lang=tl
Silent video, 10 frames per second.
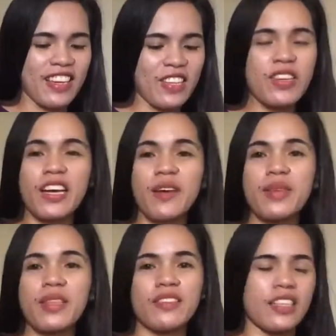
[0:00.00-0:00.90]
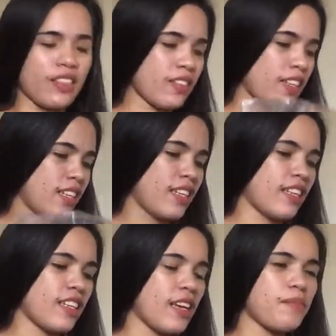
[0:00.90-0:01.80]
eto nagamit ko na to eh.
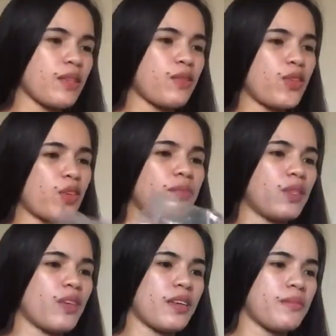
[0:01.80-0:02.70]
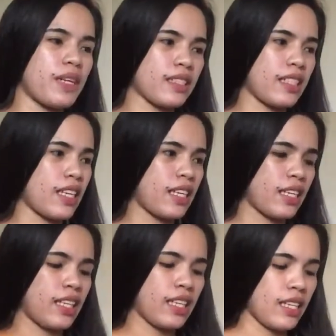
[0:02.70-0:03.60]
Dapat noon ko pa to in-unboxing.
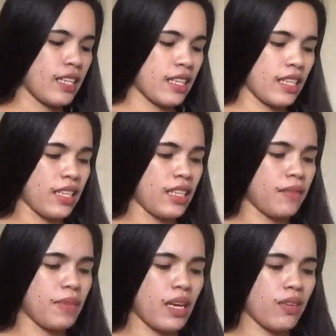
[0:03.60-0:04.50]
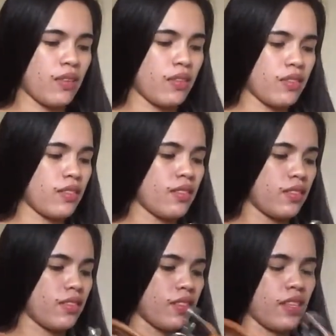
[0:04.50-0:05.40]
Pero,
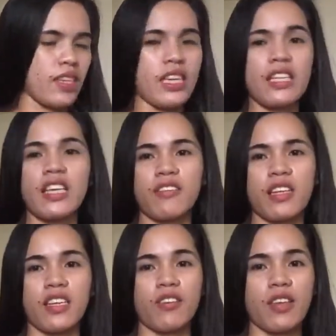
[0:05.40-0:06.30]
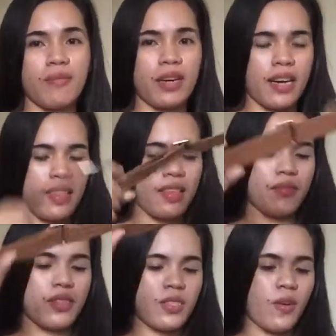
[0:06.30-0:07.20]
inatay ko na lang yung ibang
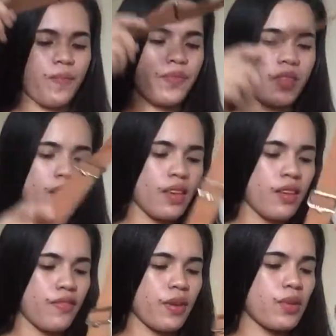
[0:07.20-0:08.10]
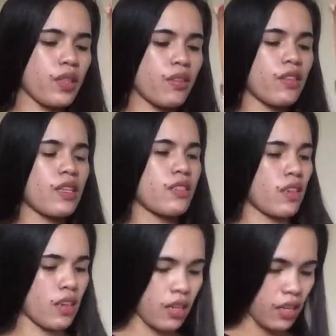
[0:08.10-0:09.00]
items. So, favorite ko rin
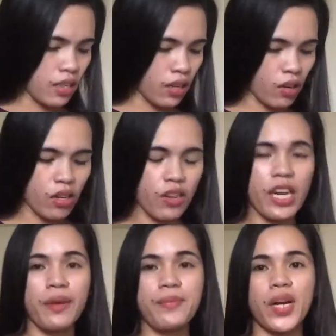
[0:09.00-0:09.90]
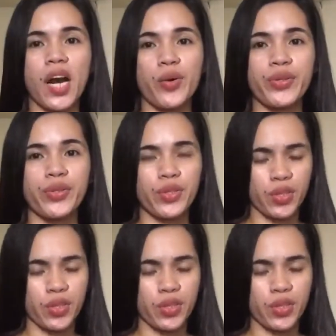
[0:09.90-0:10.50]
sa na color ang brown.